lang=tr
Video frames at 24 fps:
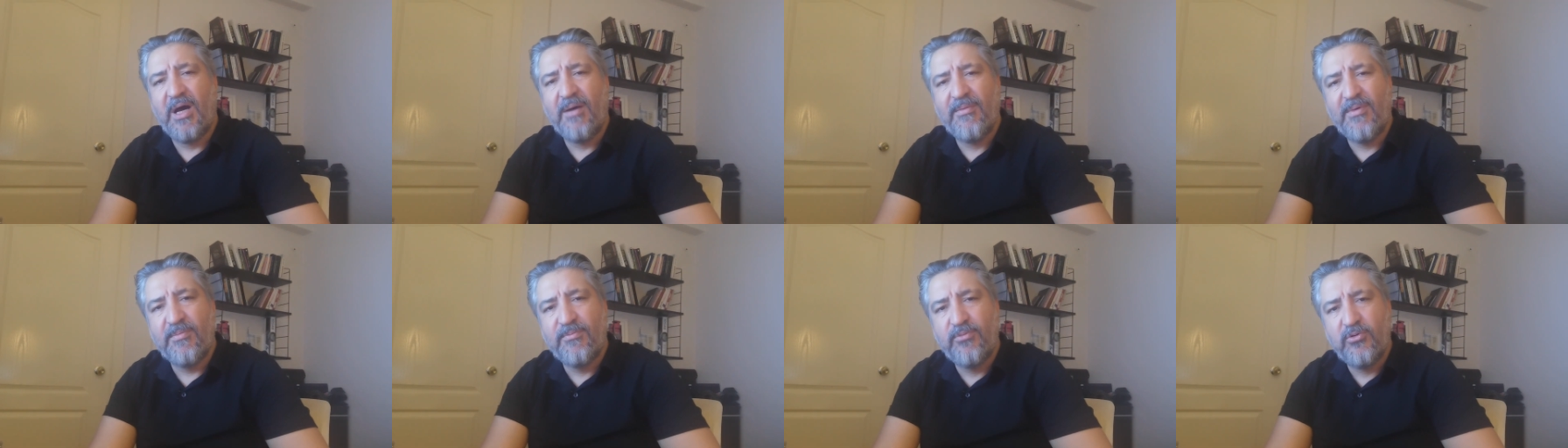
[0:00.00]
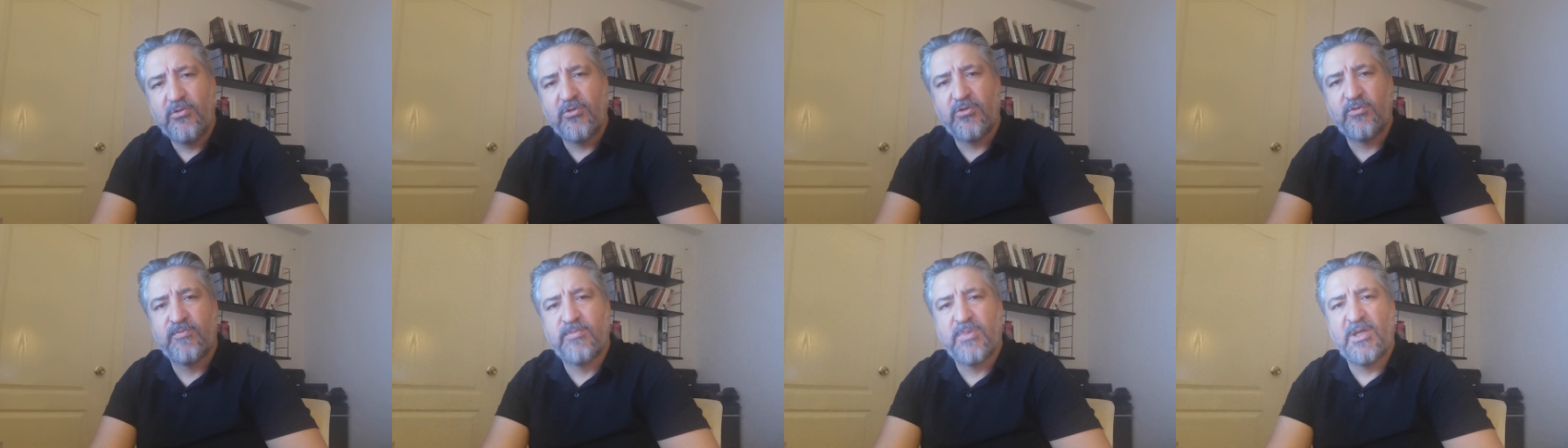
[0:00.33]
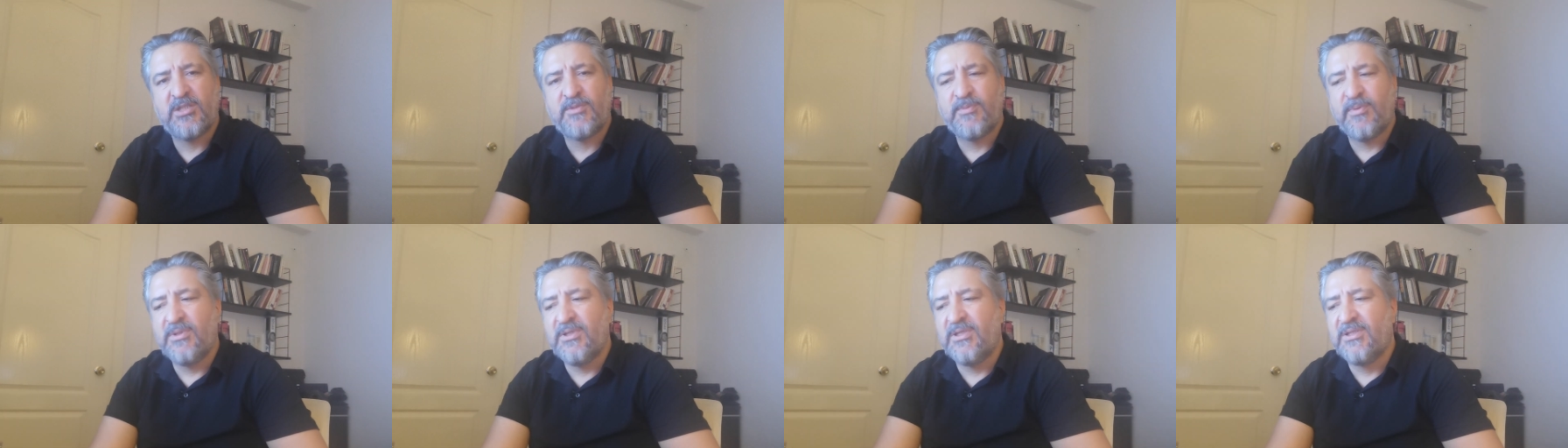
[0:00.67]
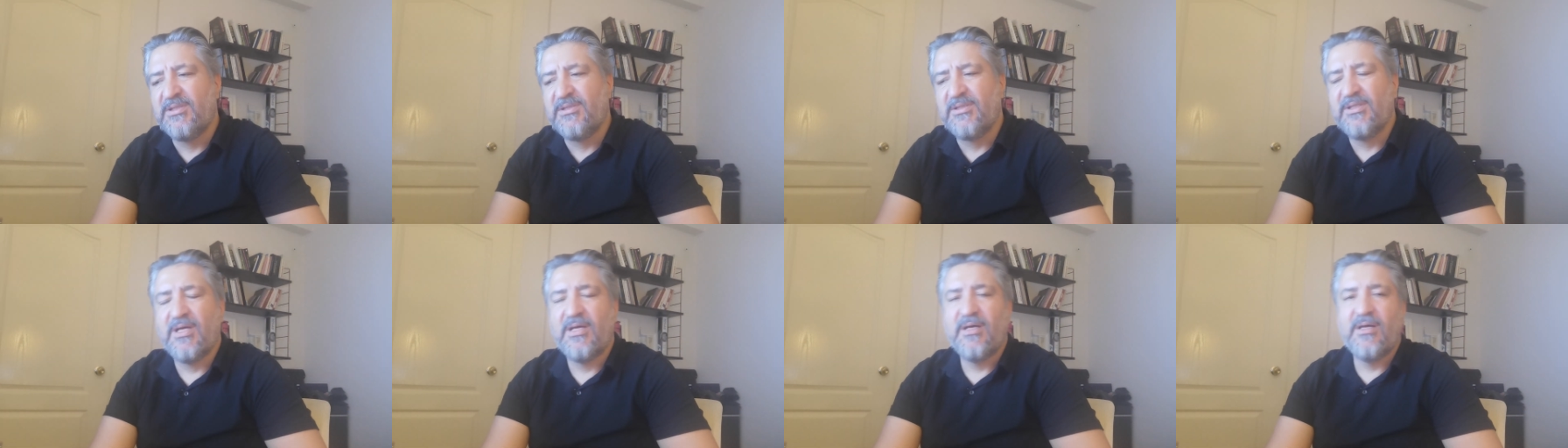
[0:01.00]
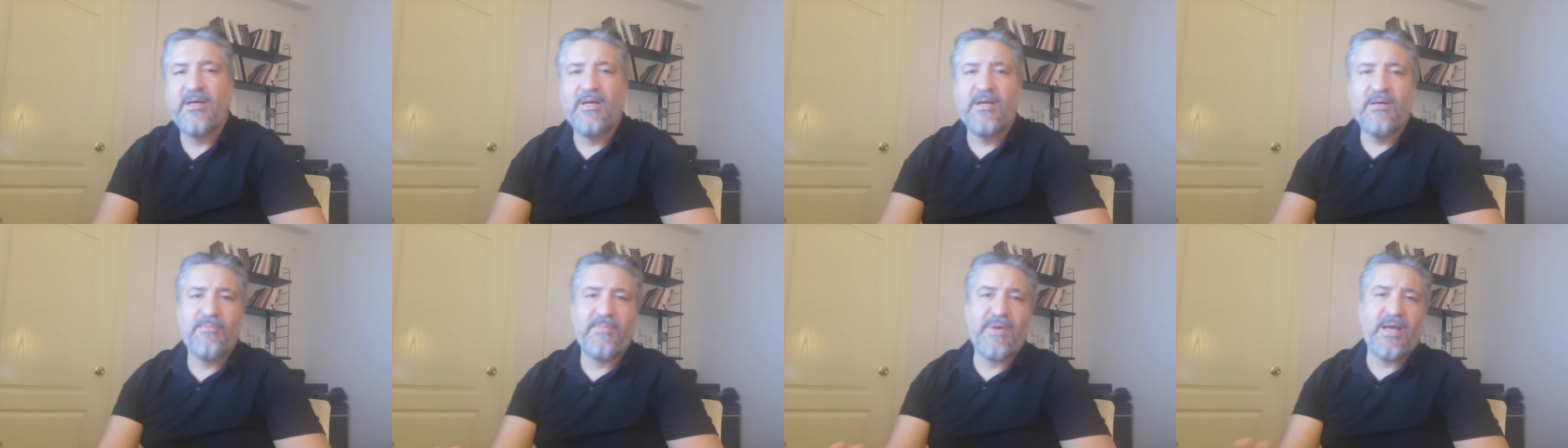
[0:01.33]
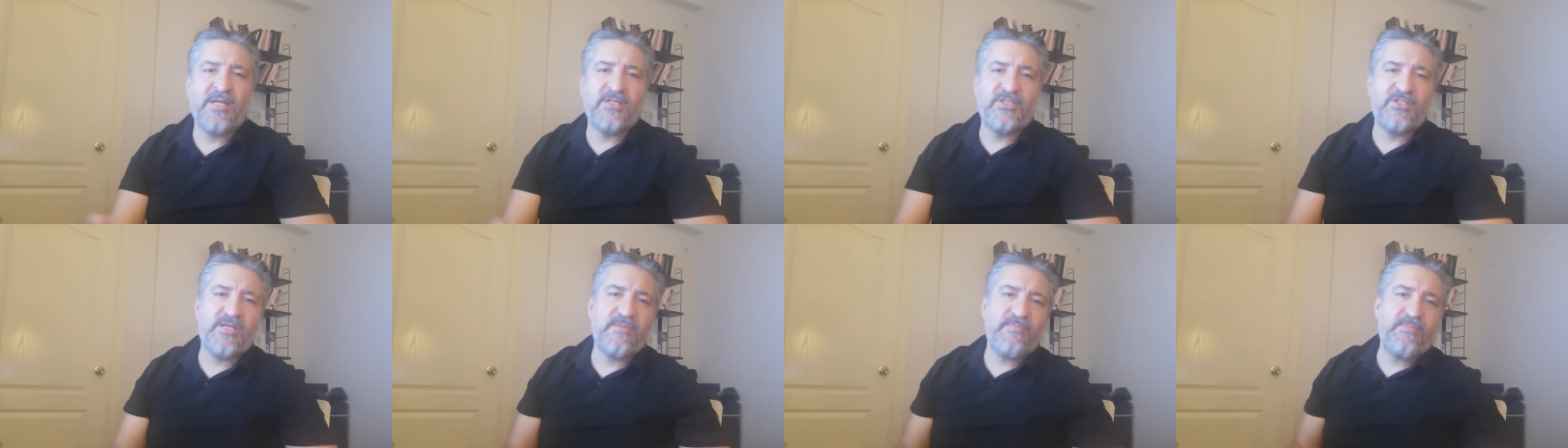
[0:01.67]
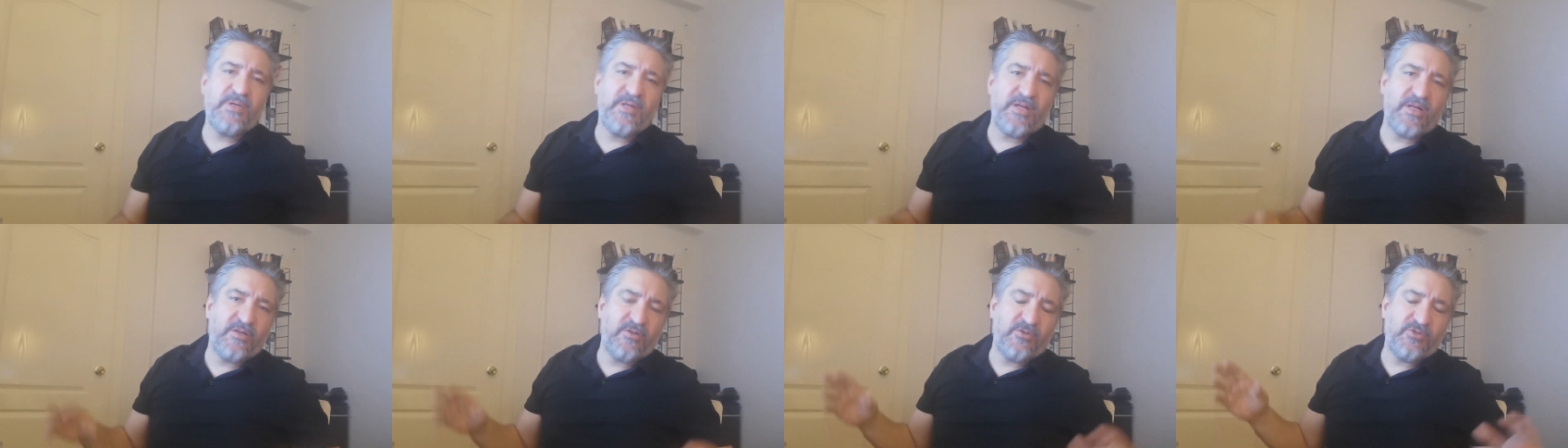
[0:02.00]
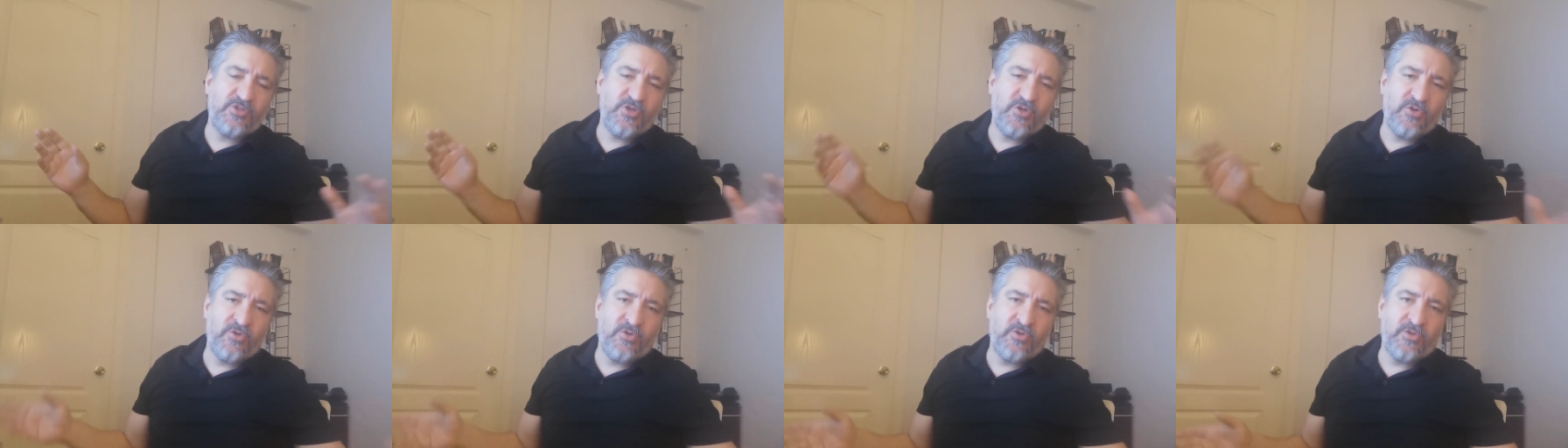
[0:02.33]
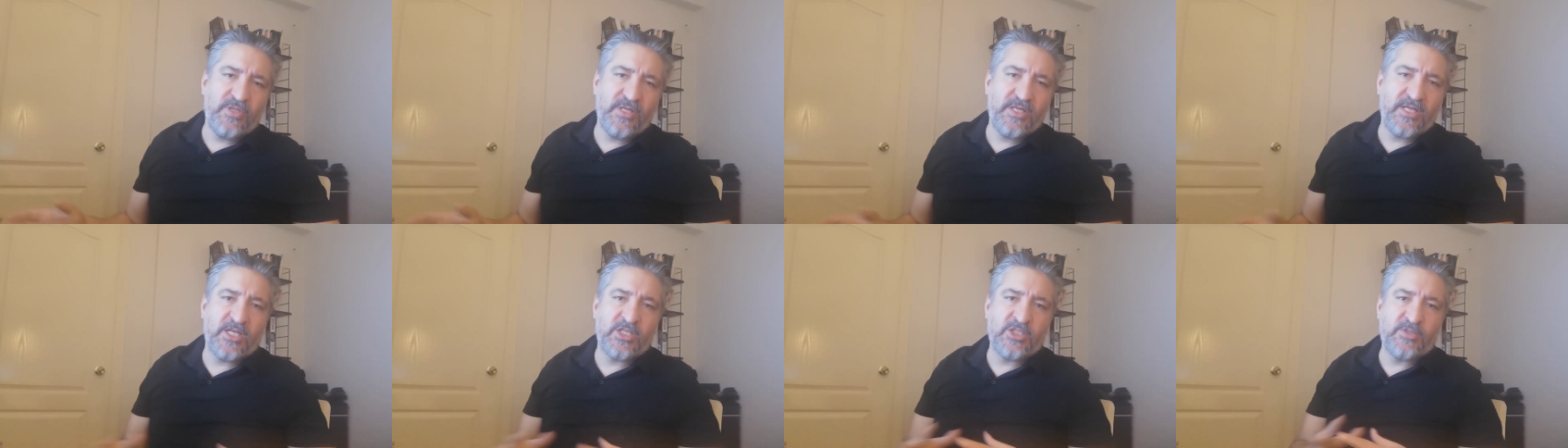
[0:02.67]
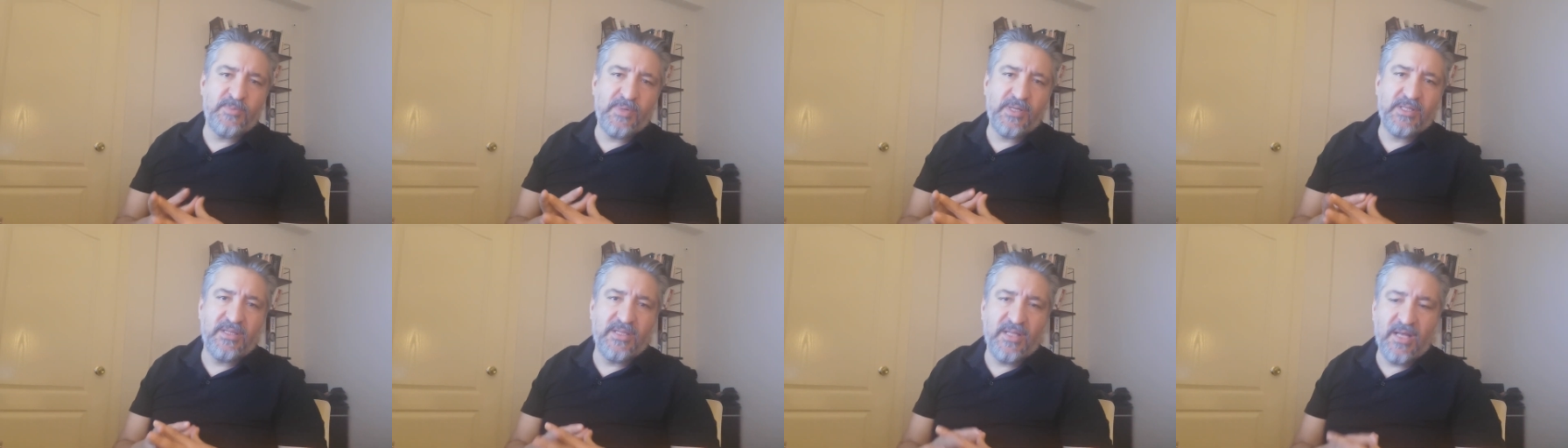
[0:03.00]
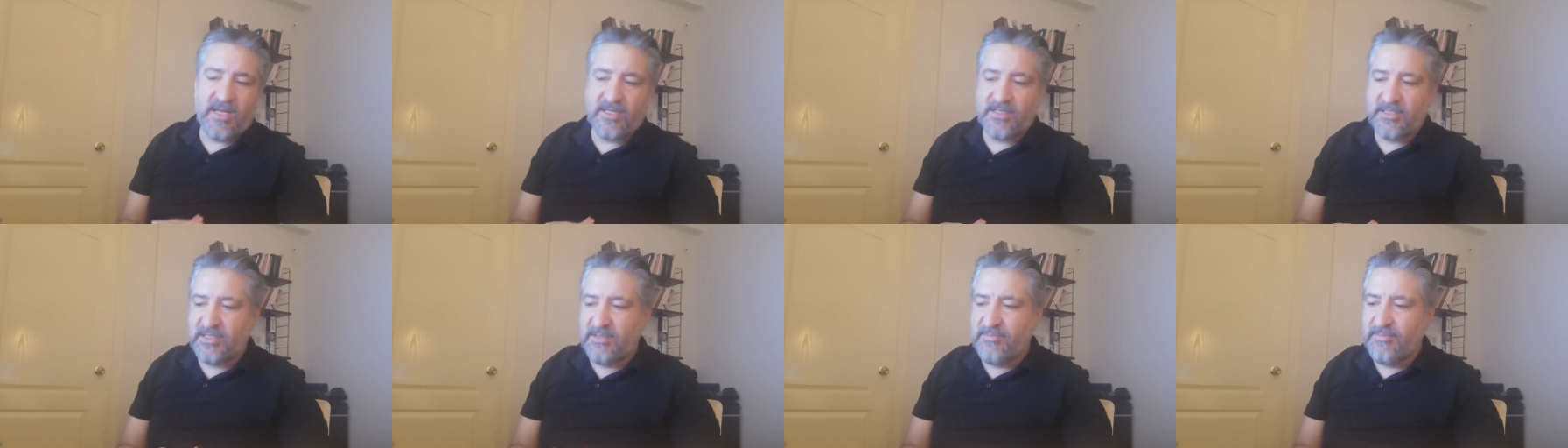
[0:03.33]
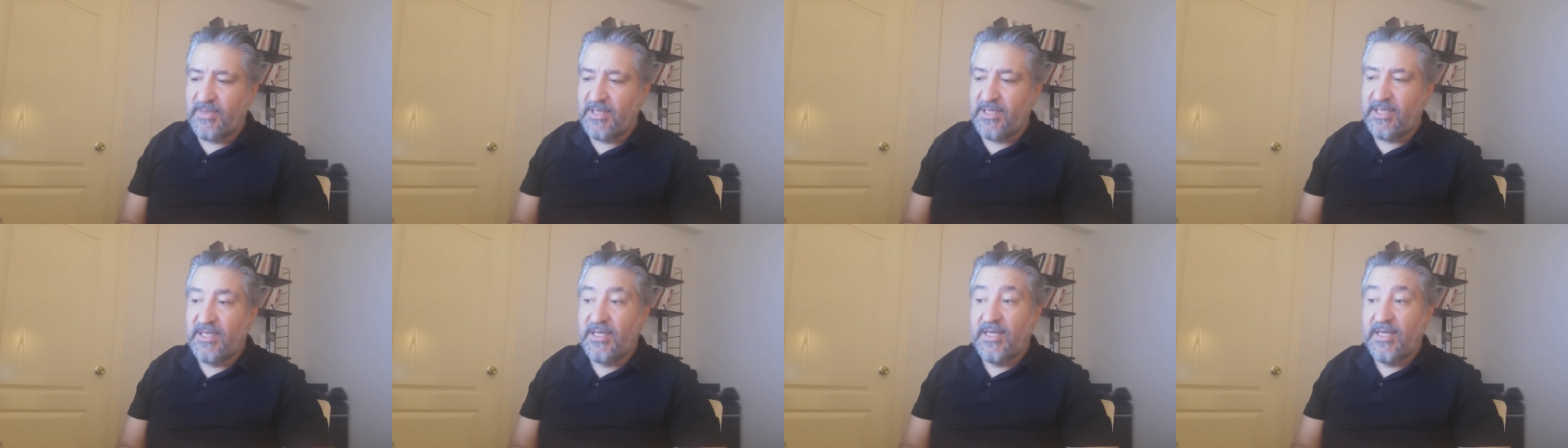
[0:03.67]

Ama bu gruplaşmaların bence bir an önce önüne geçmek lazım.